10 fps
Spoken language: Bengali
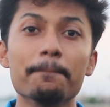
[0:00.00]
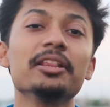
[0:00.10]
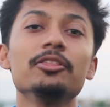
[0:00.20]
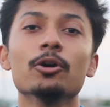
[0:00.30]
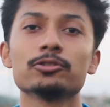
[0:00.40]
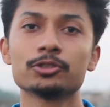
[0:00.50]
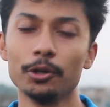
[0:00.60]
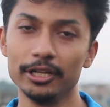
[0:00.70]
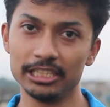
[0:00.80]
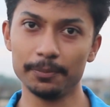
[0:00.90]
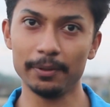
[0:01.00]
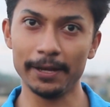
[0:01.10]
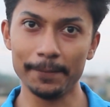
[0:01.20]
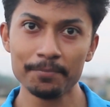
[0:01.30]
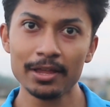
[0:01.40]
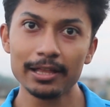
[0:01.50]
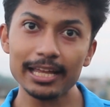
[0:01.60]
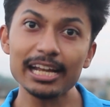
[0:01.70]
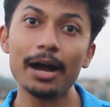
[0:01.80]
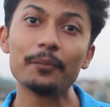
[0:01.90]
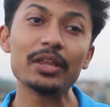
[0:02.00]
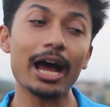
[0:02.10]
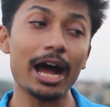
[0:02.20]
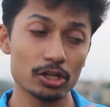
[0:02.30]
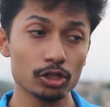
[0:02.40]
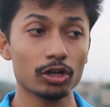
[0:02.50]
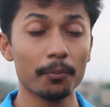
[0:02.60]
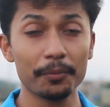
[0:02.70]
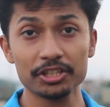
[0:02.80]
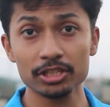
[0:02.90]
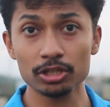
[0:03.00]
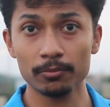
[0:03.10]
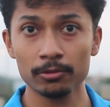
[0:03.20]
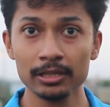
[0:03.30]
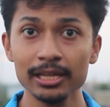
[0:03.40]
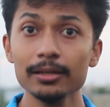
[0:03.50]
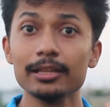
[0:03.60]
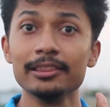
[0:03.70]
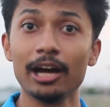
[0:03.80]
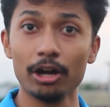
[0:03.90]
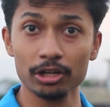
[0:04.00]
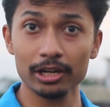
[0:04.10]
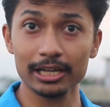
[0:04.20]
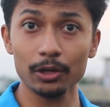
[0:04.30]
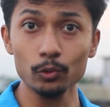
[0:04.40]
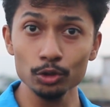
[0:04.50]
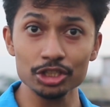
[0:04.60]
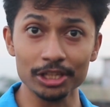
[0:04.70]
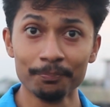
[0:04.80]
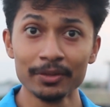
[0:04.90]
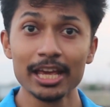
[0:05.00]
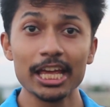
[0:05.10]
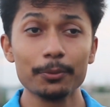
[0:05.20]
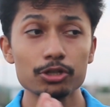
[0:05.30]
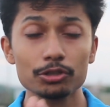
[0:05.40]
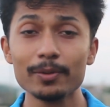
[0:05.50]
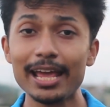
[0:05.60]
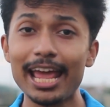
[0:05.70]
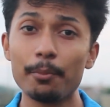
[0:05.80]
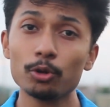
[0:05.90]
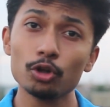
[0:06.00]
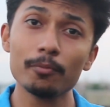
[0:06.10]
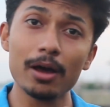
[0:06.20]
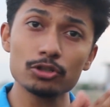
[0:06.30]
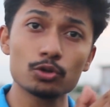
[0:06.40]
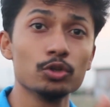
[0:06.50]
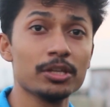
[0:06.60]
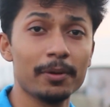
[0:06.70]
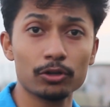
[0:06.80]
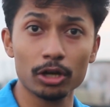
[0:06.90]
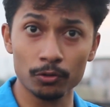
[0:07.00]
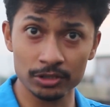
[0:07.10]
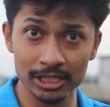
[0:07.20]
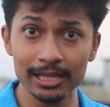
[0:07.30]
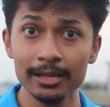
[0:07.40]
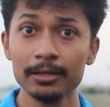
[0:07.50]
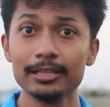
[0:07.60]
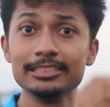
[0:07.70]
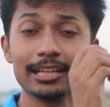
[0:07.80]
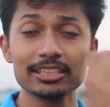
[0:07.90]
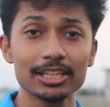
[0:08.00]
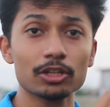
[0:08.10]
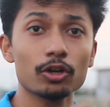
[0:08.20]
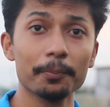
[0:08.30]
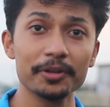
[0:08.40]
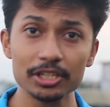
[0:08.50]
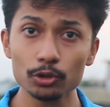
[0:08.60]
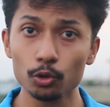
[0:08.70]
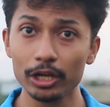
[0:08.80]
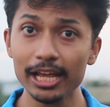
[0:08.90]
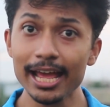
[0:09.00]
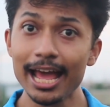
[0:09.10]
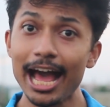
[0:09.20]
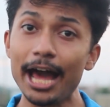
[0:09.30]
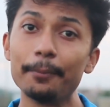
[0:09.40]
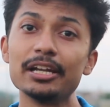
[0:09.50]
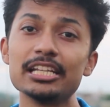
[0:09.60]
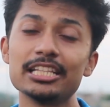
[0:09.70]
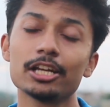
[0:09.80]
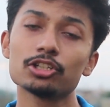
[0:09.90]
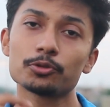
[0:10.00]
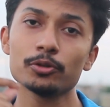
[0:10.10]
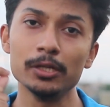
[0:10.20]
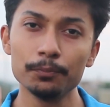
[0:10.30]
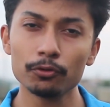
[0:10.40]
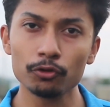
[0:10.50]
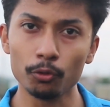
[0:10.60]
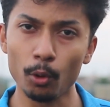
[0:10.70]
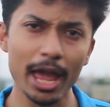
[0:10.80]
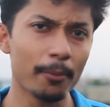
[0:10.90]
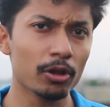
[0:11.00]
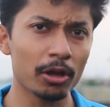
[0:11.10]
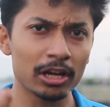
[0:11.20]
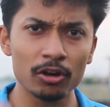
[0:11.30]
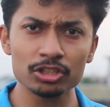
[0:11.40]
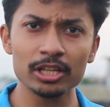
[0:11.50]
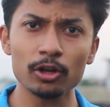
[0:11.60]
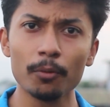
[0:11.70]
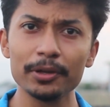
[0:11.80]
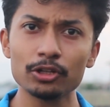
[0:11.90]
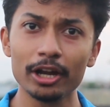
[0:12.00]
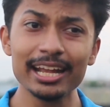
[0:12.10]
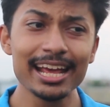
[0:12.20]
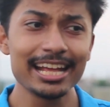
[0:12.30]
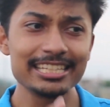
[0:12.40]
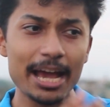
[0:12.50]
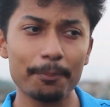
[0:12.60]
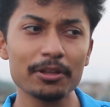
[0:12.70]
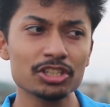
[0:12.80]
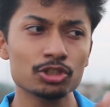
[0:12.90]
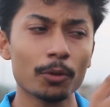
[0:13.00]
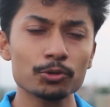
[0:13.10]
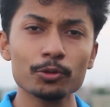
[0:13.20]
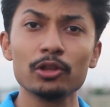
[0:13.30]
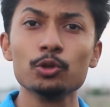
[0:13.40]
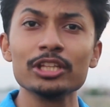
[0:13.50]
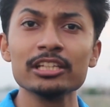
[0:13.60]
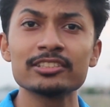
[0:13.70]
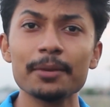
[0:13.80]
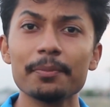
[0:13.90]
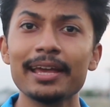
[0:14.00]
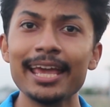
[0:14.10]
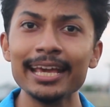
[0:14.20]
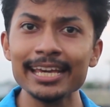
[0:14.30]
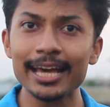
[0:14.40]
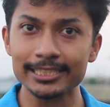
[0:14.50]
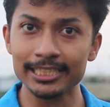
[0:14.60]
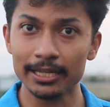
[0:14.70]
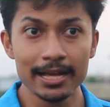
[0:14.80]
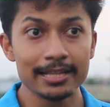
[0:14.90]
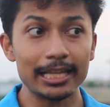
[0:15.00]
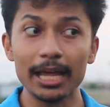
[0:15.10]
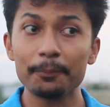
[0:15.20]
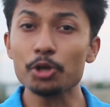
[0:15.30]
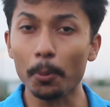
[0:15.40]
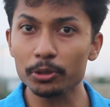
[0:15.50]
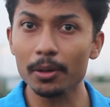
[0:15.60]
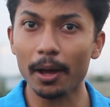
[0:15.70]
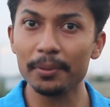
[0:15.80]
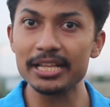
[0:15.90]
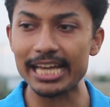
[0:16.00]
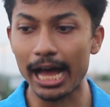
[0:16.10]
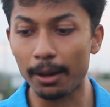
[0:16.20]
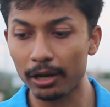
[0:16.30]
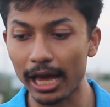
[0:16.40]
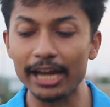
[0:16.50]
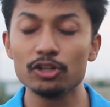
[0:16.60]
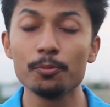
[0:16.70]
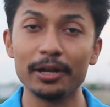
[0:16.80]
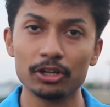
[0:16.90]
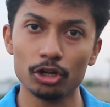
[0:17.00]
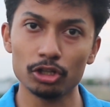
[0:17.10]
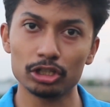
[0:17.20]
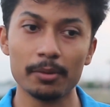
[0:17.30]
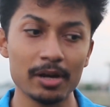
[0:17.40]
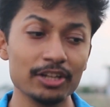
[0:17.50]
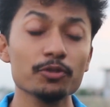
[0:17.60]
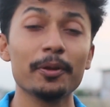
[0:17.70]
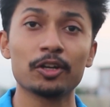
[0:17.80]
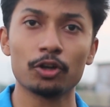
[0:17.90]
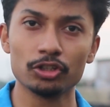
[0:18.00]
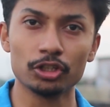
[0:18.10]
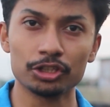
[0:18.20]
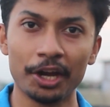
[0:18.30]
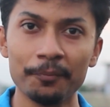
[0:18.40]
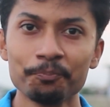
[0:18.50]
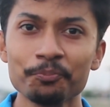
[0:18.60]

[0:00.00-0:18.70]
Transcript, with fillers: বিধ্বস্ত হয়ে যেতে পারি তাই আমাদের আসল কম্পিটিশন সম্বন্ধে ধারণা রাখা উচিত এবং সবসময় এমন কোনো মানুষ খুঁজে বের করা উচিত যাদের সাথে কম্পিটিশন করলে আমরা নিজেদেরকে সবসময় ইম্প্রুভ করব এমন কারোর সাথে কম্পিট করেন যে আপনার হচ্ছে সবসময় দুই তিন স্টেপ এগিয়ে আছে তাহলে আপনি সবসময় ভাববেন যে আমার আরেকটু বেটার করা দরকার আমার আরেকটু বেটার করা দরকার